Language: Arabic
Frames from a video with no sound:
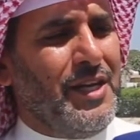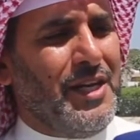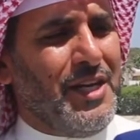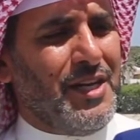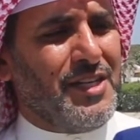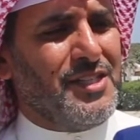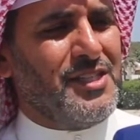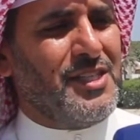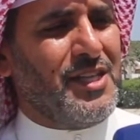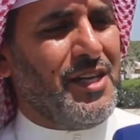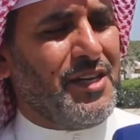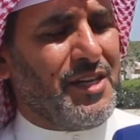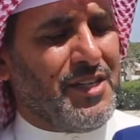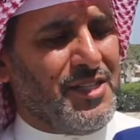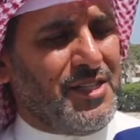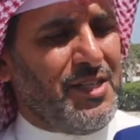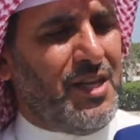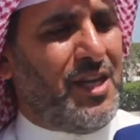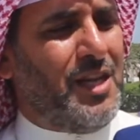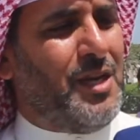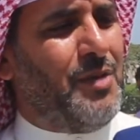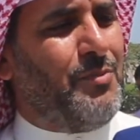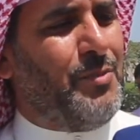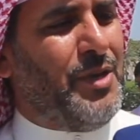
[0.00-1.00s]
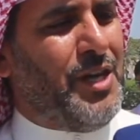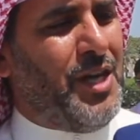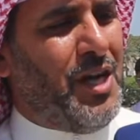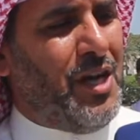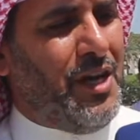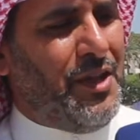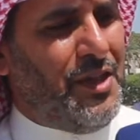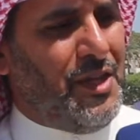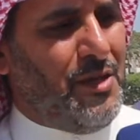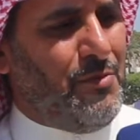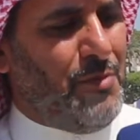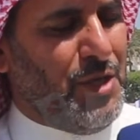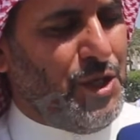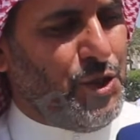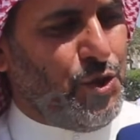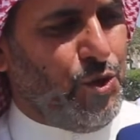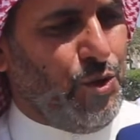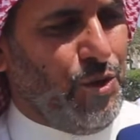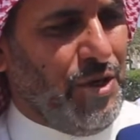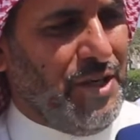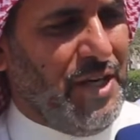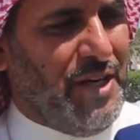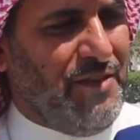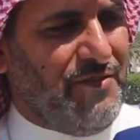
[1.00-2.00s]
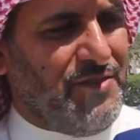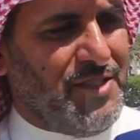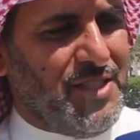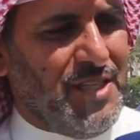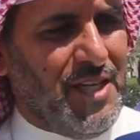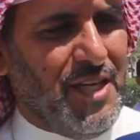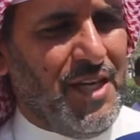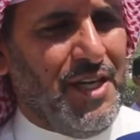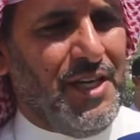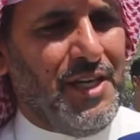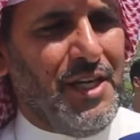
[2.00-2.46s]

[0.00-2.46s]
نرسل رسالة من هذا المشروع نفسه